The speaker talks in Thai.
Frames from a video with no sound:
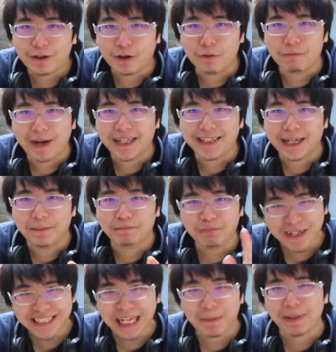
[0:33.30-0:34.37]
มารถของมันเนี่ย
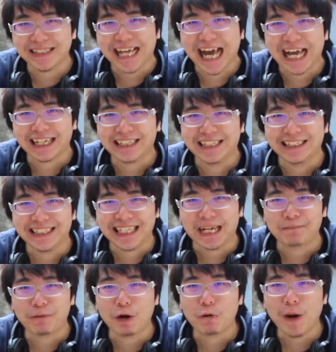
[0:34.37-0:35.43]
ไม่ธรรมดากันเลยนะครั
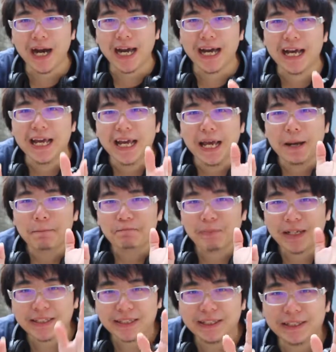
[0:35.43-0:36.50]
บ เพราะว่า
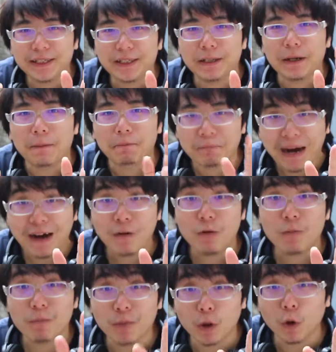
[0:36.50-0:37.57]
มันคือเมาส์
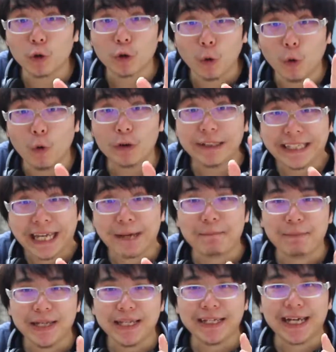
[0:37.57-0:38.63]
บลูทูธเกม
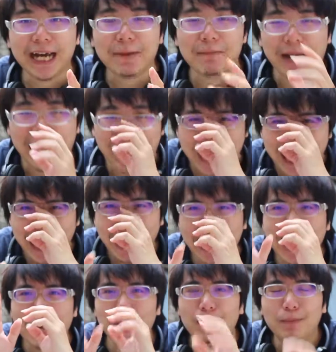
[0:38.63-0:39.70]
มิ่งครับอ่า
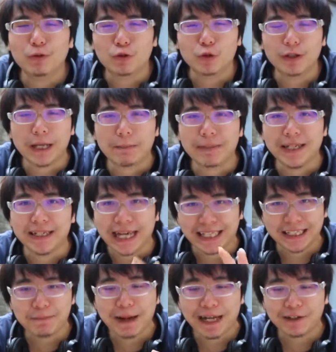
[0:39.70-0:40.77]
มาบลูทูธเกมมิ่งอ
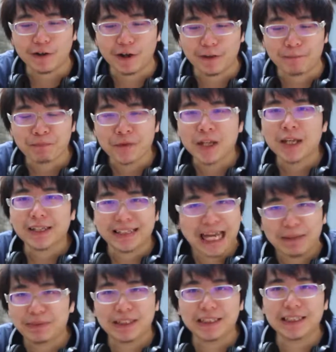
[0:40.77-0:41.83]
ธิบายก่อน
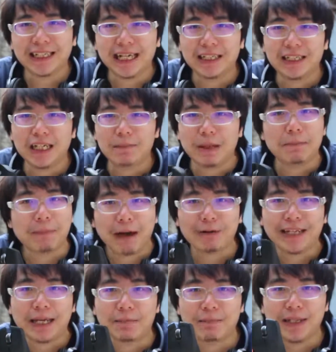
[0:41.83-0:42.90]
ตามชื่อเลยครับคือเป็นเมา
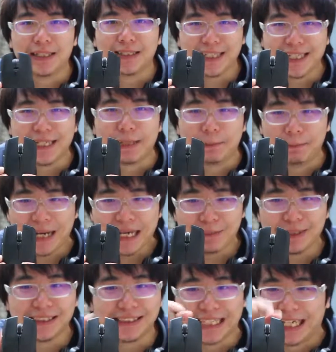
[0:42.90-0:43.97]
ส์เกมมิ่งที่ไม่
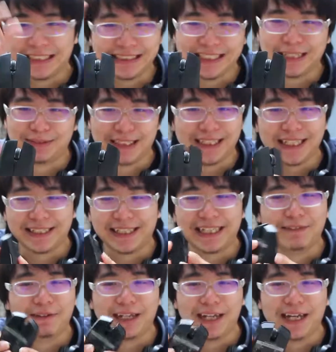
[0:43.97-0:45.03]
มีสายเสียบสังเกตได้
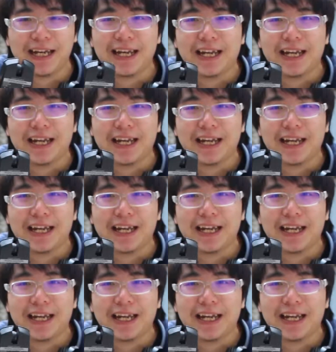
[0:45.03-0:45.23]
เลยว่า